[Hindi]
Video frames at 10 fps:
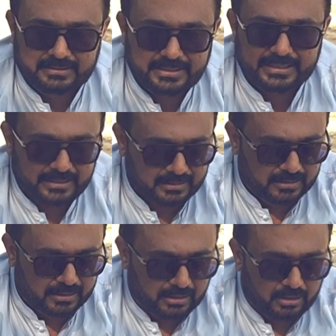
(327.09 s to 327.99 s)
ठीक है
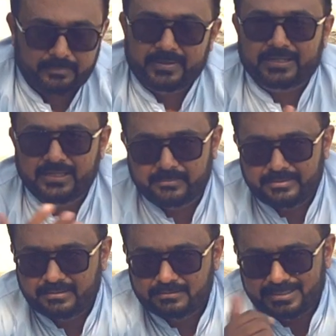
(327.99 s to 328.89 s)
और बाकी
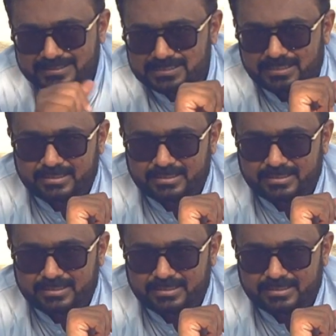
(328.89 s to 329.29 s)
आपने तीन साल